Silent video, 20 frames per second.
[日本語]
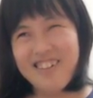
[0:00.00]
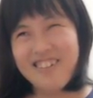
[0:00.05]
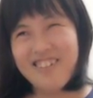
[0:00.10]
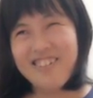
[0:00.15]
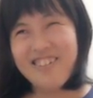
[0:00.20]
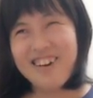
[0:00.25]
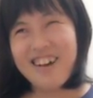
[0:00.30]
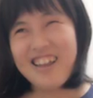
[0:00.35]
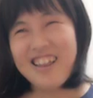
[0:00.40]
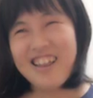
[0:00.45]
お
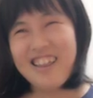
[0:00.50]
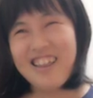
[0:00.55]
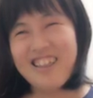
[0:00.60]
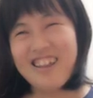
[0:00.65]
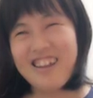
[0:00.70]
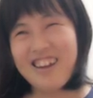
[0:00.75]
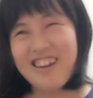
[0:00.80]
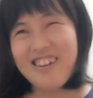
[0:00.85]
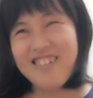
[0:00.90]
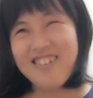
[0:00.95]
会いできた
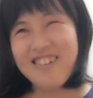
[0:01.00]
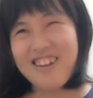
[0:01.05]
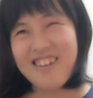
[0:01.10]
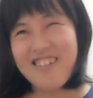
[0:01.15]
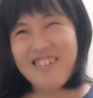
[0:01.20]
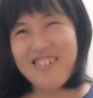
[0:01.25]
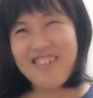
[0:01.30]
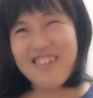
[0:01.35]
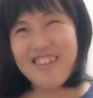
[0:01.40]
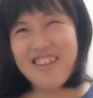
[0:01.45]
ら嬉
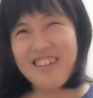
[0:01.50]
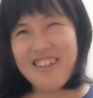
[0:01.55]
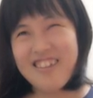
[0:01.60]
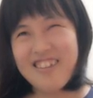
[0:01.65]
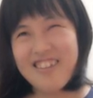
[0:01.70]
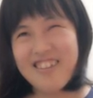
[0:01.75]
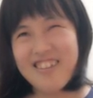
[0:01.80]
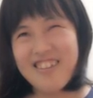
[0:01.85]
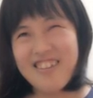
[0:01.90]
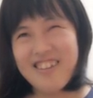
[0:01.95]
しいで
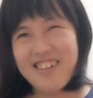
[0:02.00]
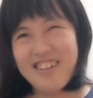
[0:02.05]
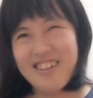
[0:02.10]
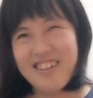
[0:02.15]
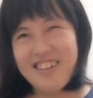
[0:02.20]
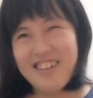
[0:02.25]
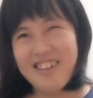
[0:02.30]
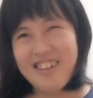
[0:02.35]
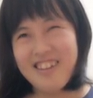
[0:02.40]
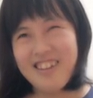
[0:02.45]
す。
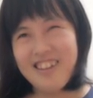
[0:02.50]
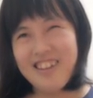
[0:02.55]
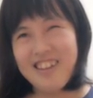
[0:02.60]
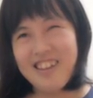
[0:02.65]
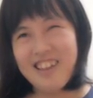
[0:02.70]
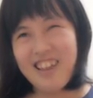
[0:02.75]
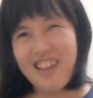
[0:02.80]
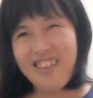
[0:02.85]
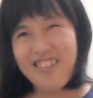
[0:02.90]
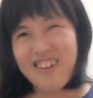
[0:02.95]

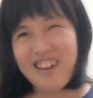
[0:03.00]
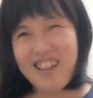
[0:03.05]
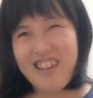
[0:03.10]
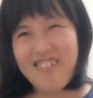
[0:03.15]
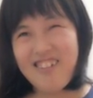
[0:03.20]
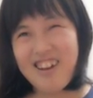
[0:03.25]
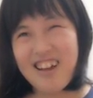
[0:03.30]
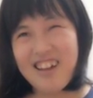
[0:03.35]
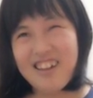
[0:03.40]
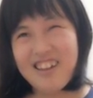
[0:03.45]
それで
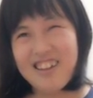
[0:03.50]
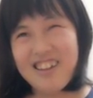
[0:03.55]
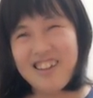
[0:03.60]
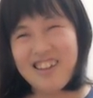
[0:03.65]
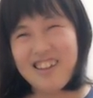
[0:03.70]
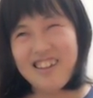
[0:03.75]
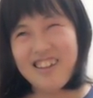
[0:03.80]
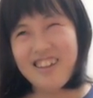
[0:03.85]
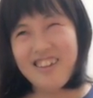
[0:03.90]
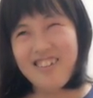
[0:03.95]
は、
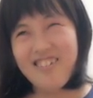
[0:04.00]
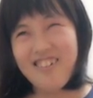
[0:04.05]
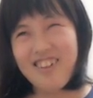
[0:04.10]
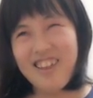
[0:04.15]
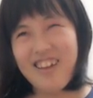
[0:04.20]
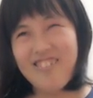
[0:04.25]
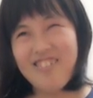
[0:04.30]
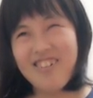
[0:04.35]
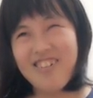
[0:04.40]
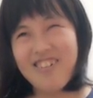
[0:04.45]
今
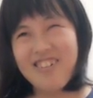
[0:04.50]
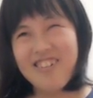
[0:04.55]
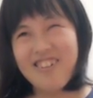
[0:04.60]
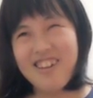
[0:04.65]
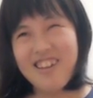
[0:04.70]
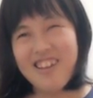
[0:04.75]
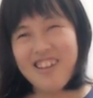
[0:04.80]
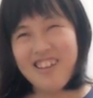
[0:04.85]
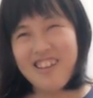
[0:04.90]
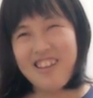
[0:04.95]
夜も
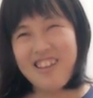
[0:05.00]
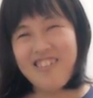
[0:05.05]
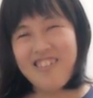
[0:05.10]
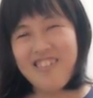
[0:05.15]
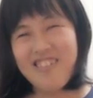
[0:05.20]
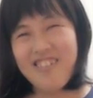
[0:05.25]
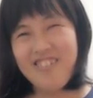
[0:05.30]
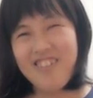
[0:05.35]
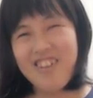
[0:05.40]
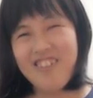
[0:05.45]
日
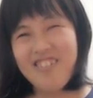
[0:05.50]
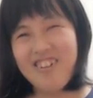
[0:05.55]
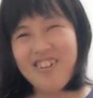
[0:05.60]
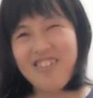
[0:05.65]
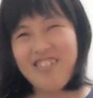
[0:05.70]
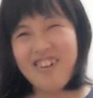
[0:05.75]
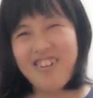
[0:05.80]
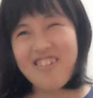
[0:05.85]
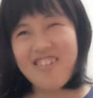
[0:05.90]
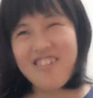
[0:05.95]
曜日のお
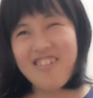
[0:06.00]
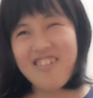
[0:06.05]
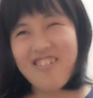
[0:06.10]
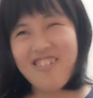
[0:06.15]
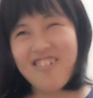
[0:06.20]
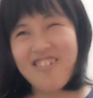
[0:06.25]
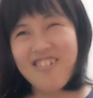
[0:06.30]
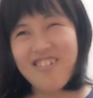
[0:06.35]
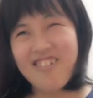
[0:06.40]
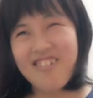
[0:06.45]
忙しいと
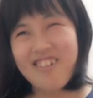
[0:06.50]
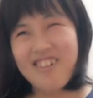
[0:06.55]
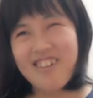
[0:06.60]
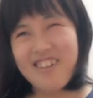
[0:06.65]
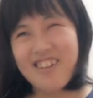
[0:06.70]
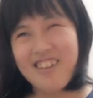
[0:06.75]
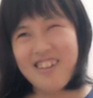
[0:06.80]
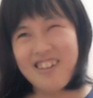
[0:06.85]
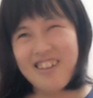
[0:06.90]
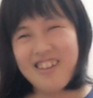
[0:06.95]
ころ、
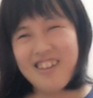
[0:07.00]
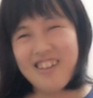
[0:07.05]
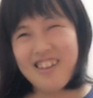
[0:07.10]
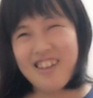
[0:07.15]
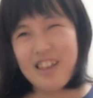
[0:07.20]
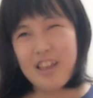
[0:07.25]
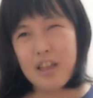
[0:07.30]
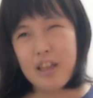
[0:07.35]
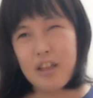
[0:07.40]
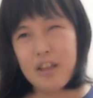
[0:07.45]
ALV
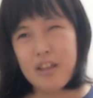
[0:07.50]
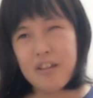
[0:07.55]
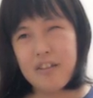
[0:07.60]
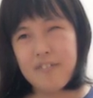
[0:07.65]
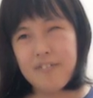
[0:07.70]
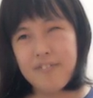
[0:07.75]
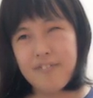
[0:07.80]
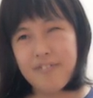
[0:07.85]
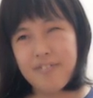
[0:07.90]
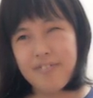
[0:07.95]
3
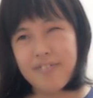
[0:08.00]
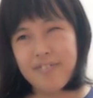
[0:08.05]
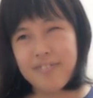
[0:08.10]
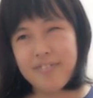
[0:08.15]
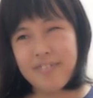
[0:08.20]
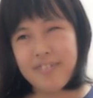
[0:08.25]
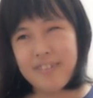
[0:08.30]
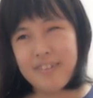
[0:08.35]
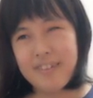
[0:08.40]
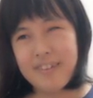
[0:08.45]
ん、Y。
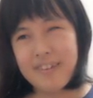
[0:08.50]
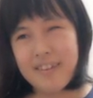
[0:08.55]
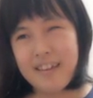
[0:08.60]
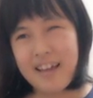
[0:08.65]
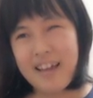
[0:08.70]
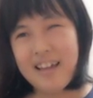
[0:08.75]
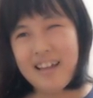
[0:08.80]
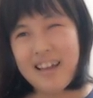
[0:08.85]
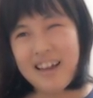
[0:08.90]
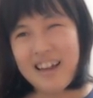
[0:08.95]

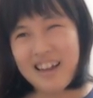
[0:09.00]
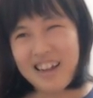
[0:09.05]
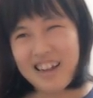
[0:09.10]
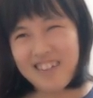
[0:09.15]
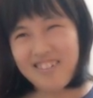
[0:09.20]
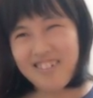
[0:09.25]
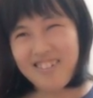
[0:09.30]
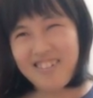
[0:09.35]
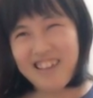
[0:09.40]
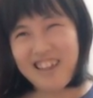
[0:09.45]
ありが
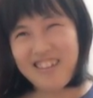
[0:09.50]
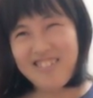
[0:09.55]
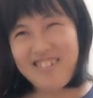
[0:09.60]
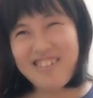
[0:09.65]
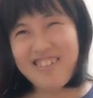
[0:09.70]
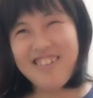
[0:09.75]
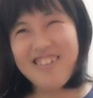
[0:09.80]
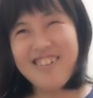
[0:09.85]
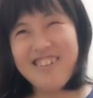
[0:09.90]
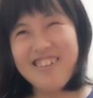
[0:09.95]
とうございま
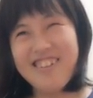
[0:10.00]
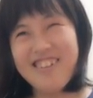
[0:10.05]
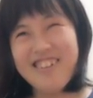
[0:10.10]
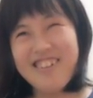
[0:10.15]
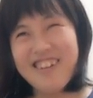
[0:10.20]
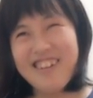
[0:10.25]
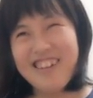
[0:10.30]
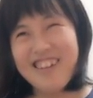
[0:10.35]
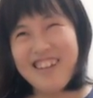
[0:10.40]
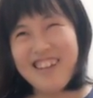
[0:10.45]
す。
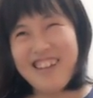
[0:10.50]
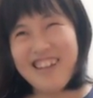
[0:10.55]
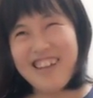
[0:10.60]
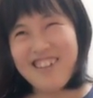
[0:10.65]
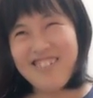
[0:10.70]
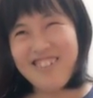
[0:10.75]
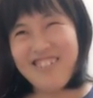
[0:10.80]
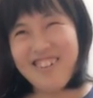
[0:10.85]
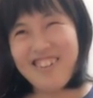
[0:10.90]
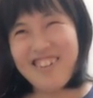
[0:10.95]

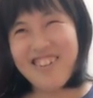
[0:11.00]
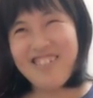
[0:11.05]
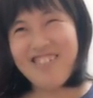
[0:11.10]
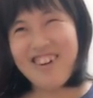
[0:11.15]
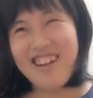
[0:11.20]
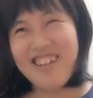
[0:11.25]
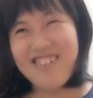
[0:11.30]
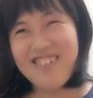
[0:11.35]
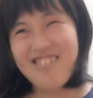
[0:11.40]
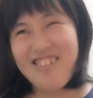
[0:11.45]
ALV さん
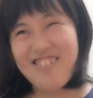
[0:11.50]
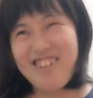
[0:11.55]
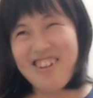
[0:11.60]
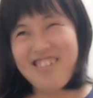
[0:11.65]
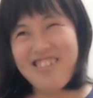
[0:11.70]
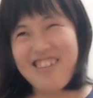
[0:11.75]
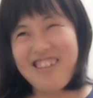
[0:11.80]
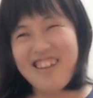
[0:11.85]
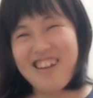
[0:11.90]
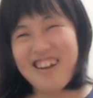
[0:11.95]
はじめまし
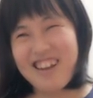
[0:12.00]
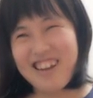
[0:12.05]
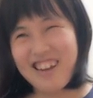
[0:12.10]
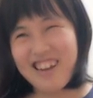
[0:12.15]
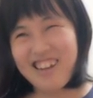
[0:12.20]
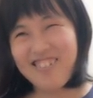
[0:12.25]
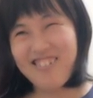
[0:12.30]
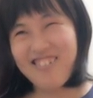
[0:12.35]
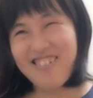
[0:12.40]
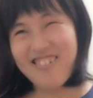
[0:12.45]
てでありが
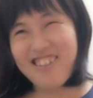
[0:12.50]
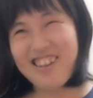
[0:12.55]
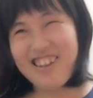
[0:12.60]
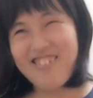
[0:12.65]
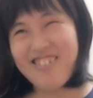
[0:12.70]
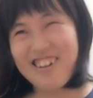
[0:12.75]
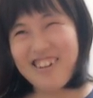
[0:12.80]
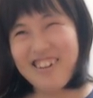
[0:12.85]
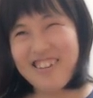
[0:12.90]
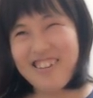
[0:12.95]
とうござい
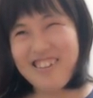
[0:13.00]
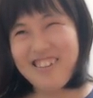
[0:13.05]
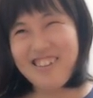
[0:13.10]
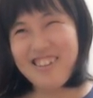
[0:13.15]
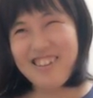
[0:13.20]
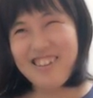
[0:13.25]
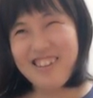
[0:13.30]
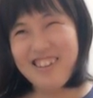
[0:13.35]
ます。